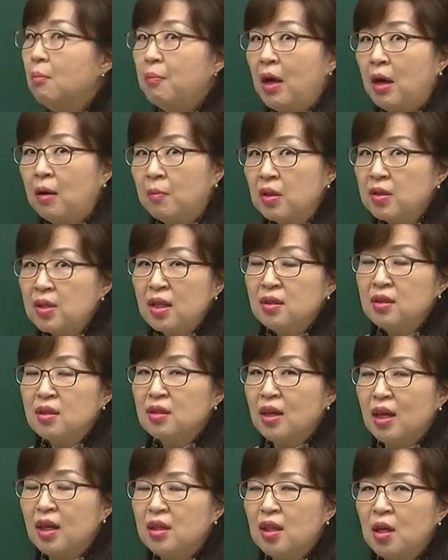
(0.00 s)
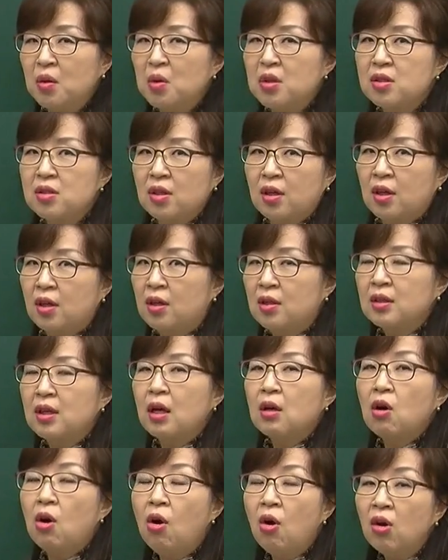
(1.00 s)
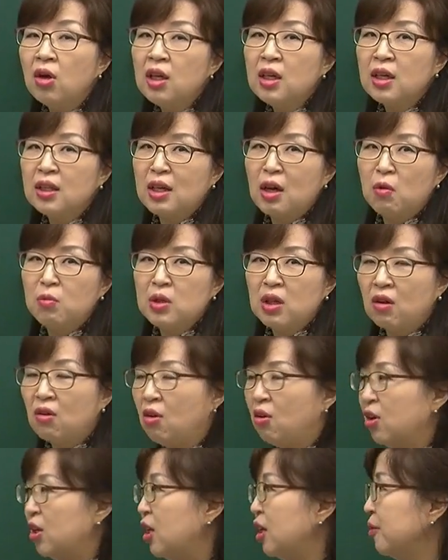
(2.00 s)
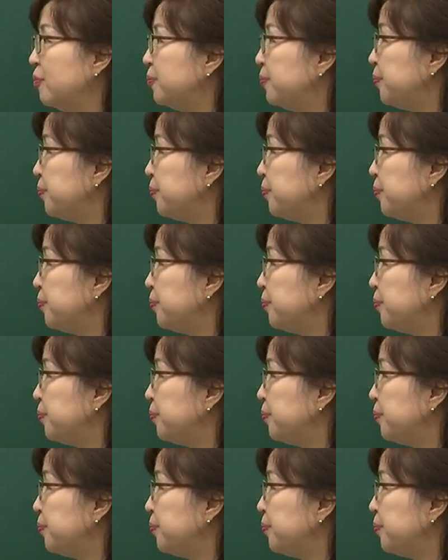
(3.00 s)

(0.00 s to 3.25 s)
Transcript: 100%는 아니라고 했어요. 그러니까 거의가 나옵니다. 거의.